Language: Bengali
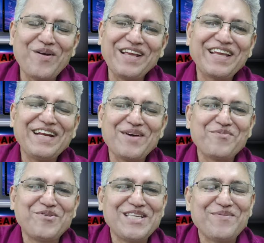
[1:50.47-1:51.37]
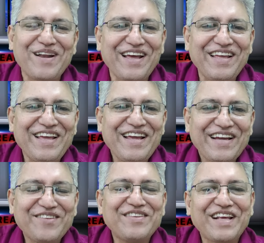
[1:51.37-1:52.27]
অনেকের নাম খুঁজে বেড়ায়
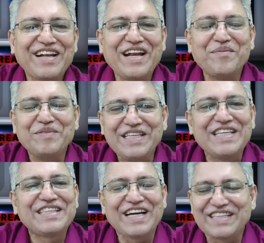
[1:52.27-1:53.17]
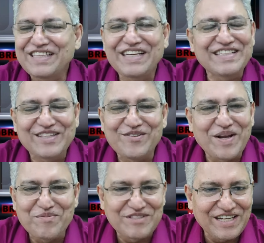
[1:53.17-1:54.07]
কিন্তু যারা নাম দিতে চায় তাদের কাছে কেউ
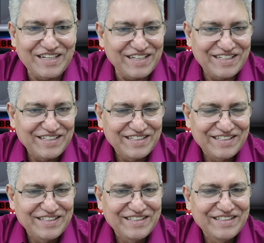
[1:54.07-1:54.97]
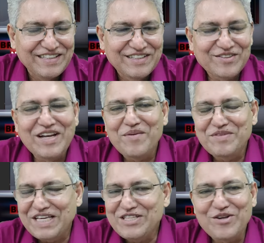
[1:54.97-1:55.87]
নাম চায় না তো নাম
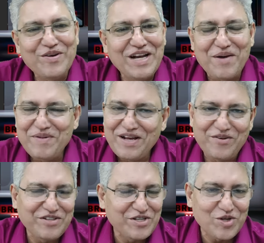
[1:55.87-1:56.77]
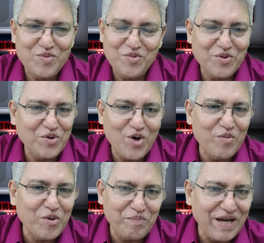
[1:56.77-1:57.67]
চেয়েছিল কিনা আমরা এখনও সেরকম কোনো
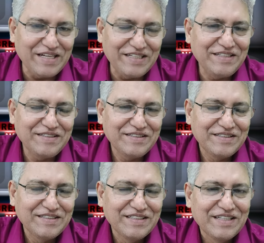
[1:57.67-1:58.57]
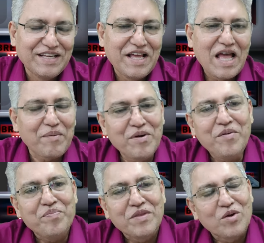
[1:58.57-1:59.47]
খবর পাইনি এবং
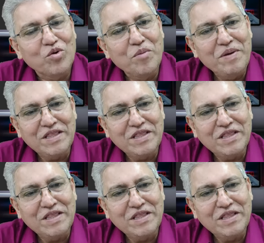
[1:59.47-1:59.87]
কোনো